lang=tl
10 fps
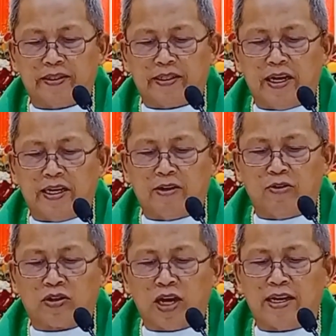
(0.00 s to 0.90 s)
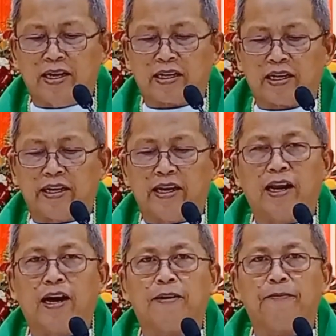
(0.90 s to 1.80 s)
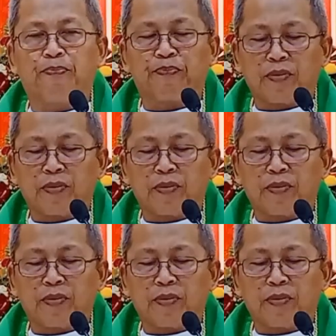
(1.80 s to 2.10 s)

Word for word: siya nangutana kanila